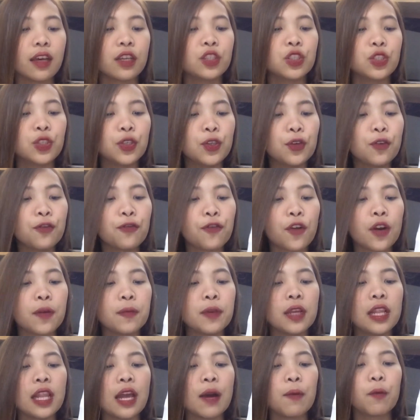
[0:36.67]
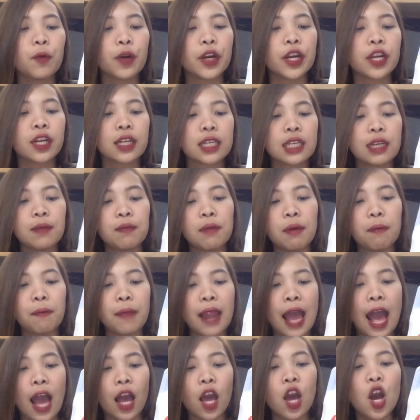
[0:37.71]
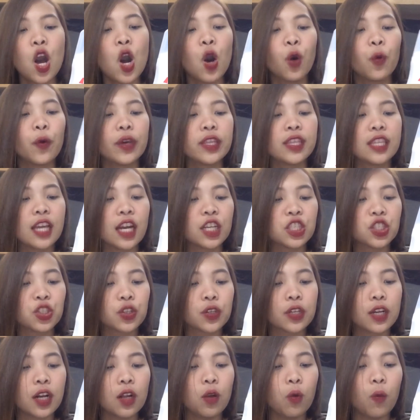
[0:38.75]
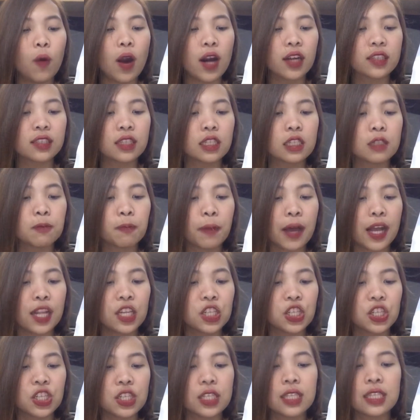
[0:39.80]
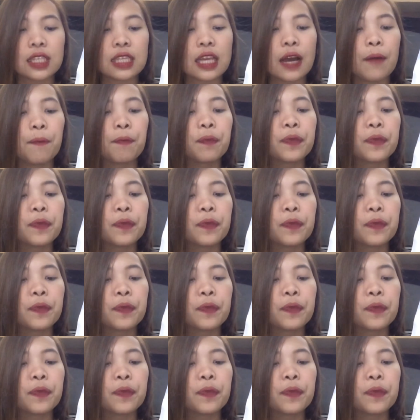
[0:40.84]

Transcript: The new formula more creamy black with natural waxes polishes